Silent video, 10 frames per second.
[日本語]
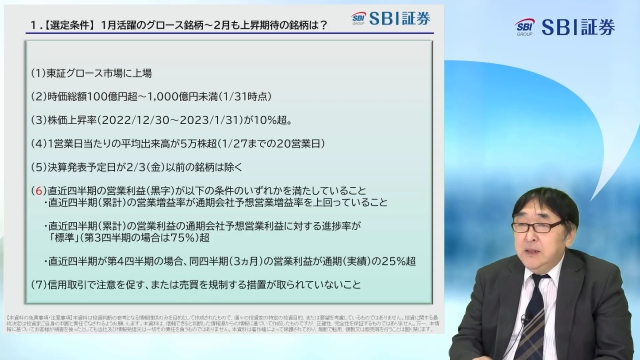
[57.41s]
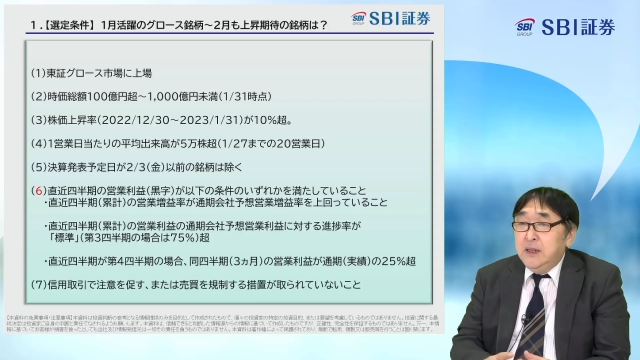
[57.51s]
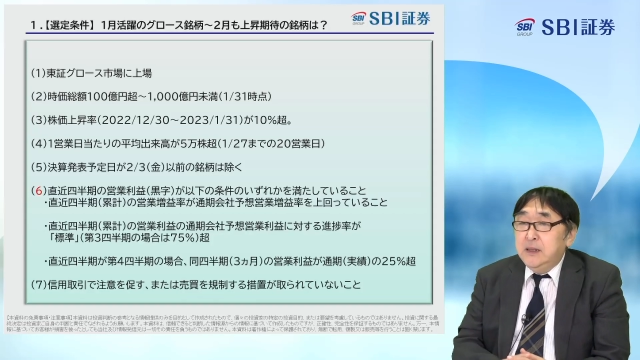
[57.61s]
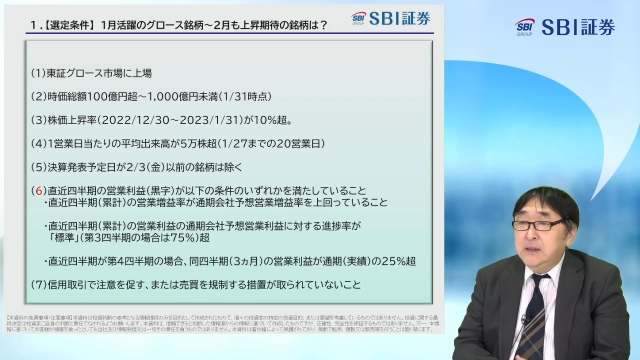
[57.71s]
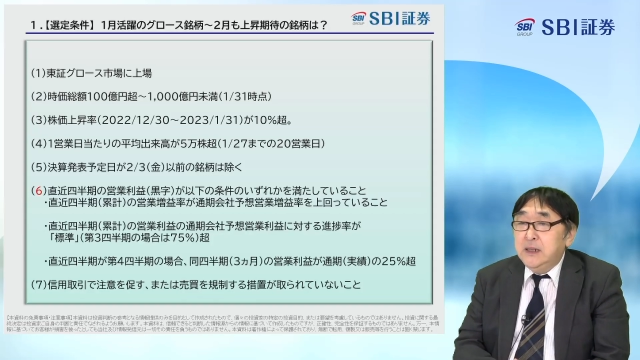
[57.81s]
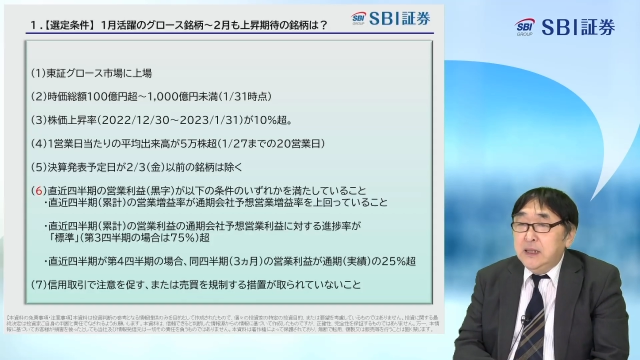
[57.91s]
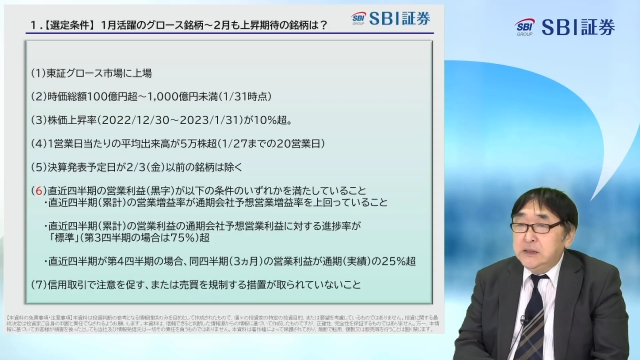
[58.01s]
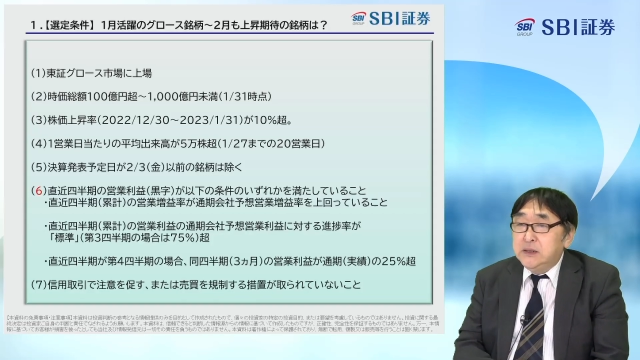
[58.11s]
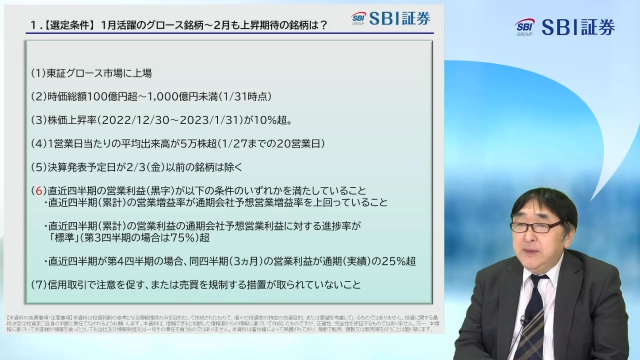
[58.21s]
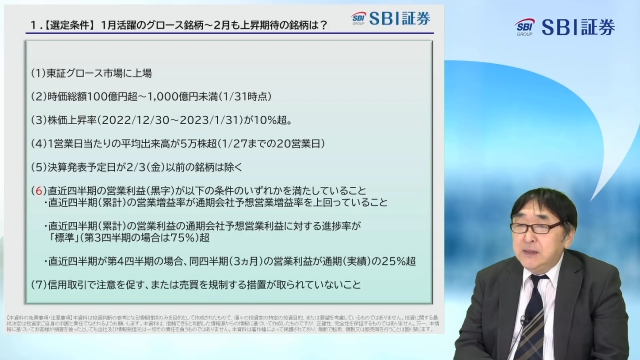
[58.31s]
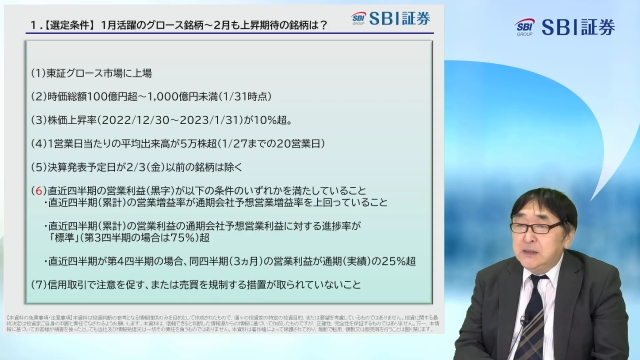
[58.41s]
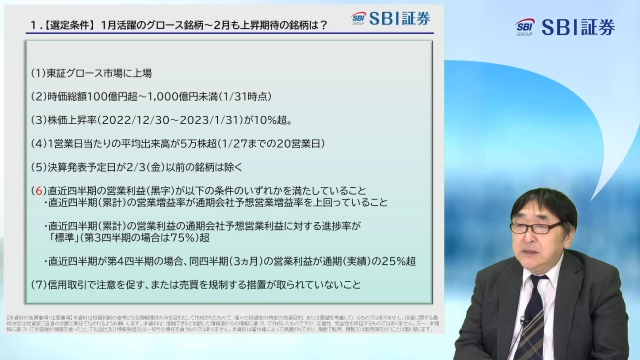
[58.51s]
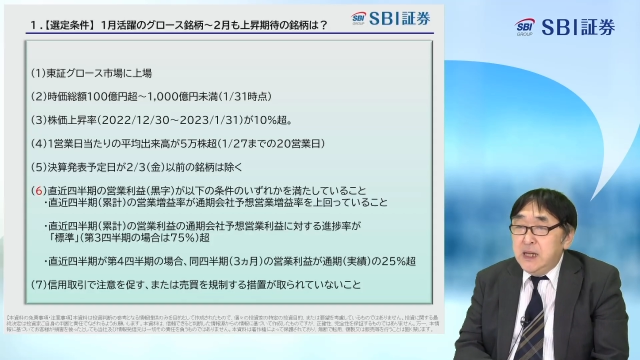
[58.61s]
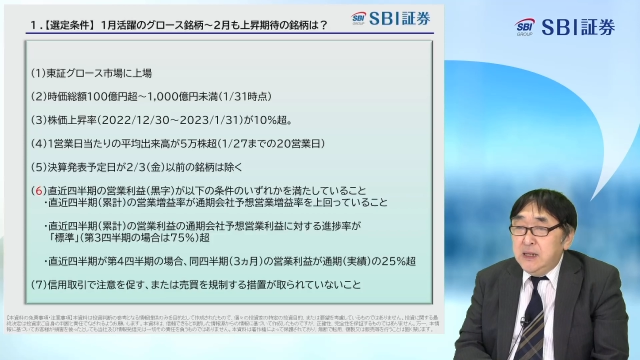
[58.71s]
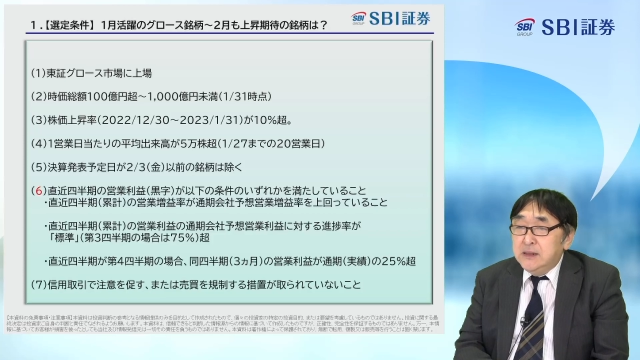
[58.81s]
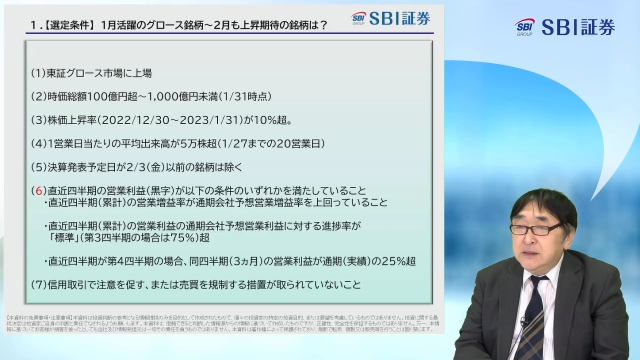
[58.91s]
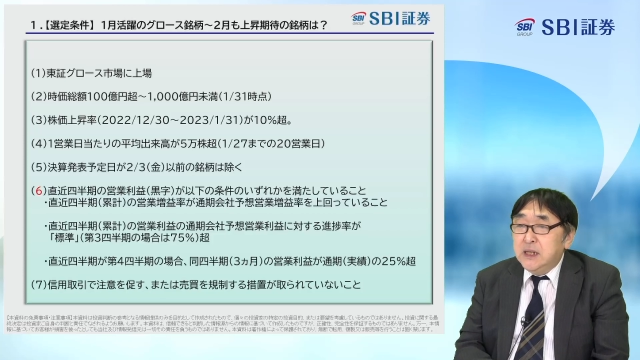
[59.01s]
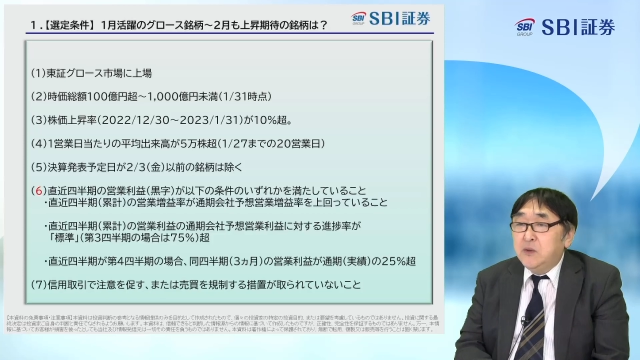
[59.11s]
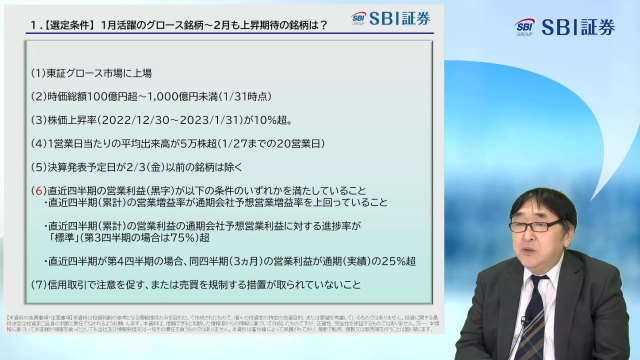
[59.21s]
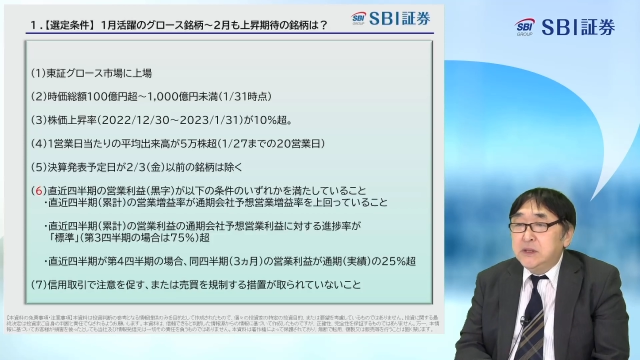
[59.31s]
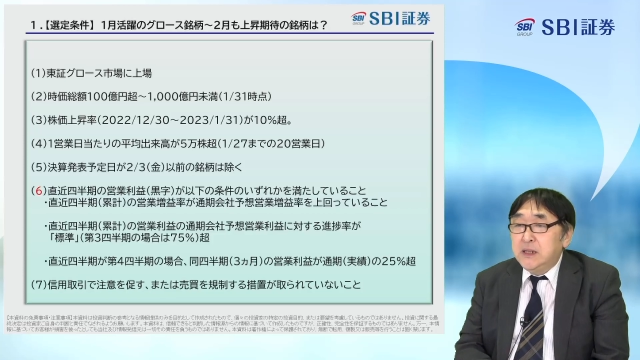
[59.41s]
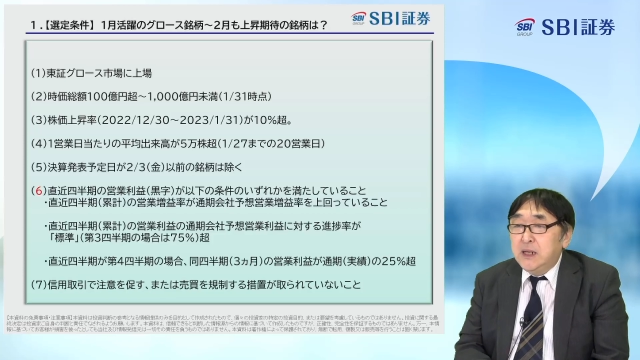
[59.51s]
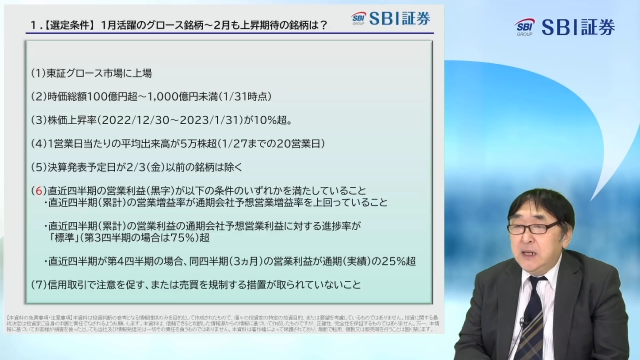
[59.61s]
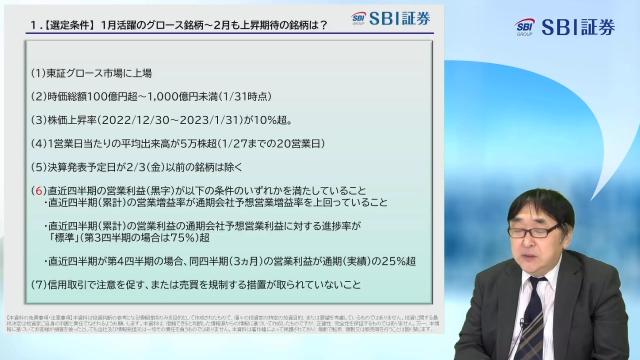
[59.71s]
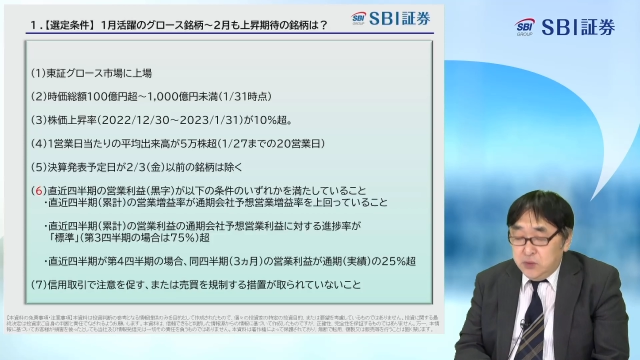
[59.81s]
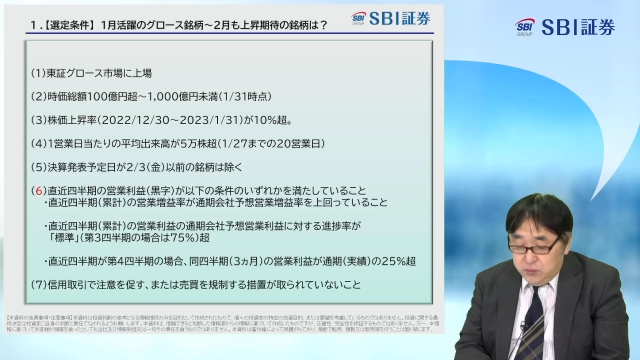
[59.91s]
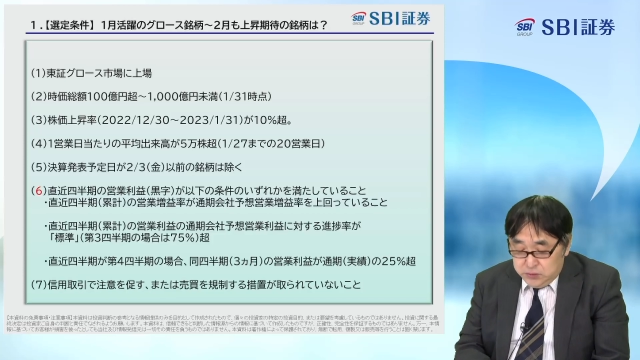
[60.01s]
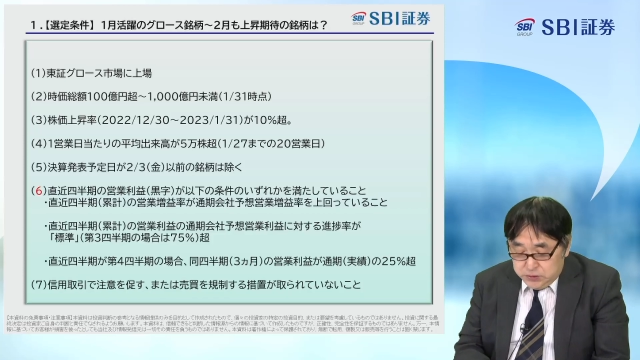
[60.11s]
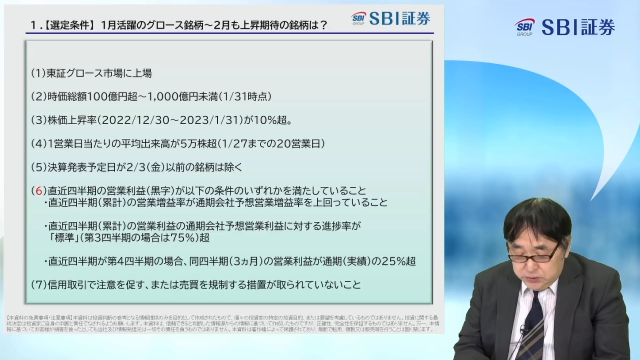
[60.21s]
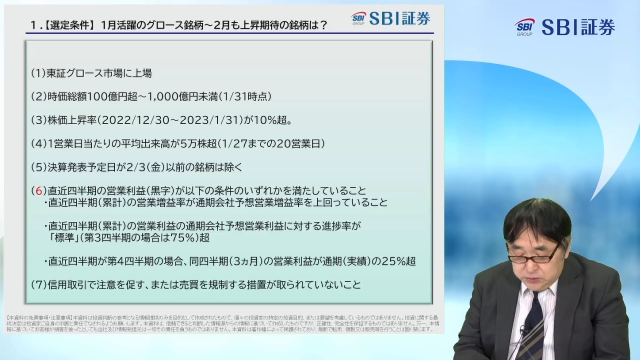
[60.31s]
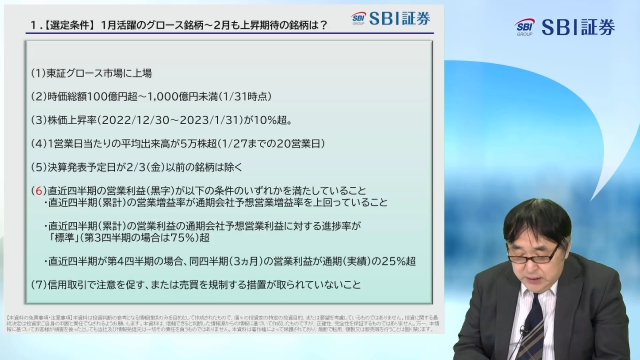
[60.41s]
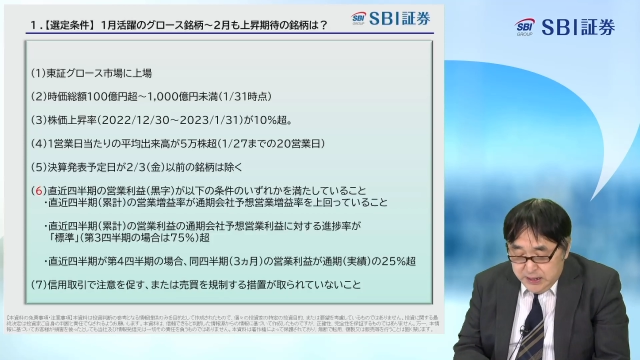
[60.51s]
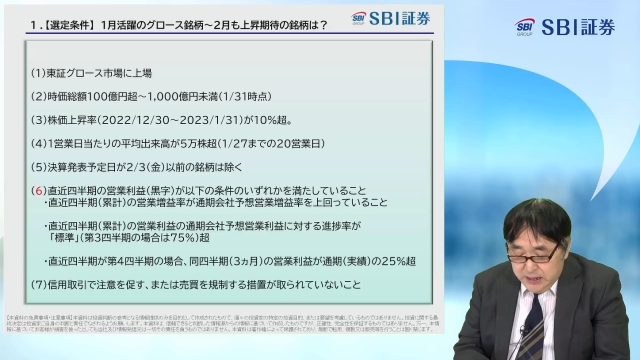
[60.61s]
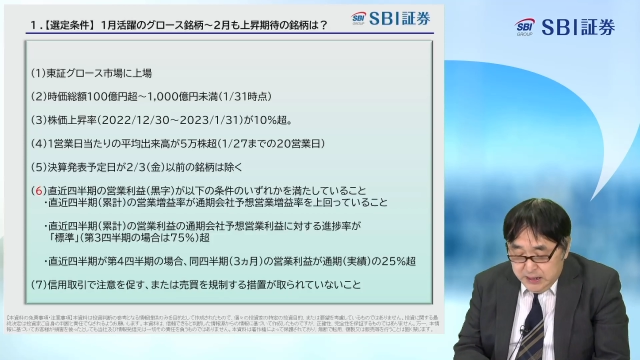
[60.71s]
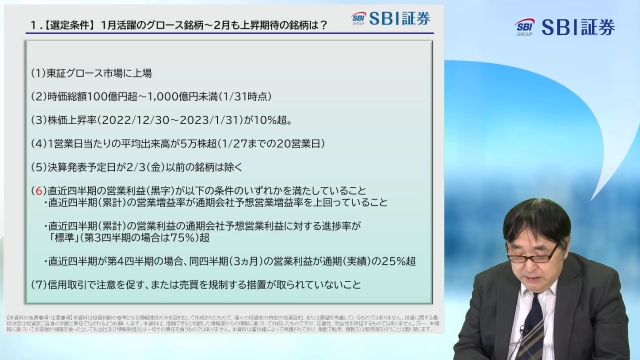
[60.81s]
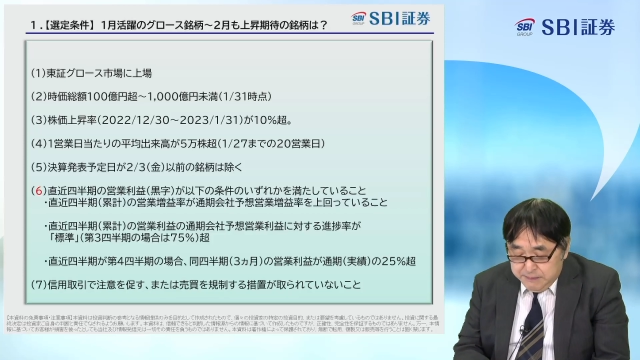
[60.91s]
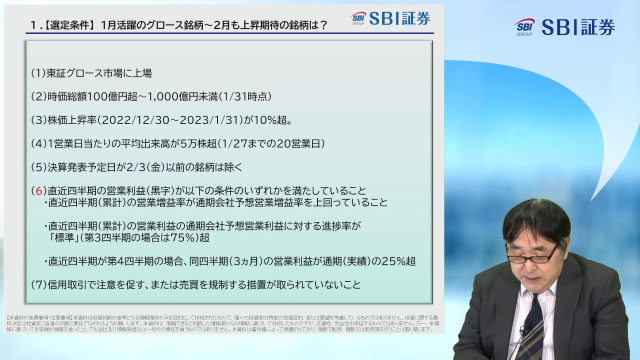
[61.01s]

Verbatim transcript: にがつはですね、じゃあこうした中どういう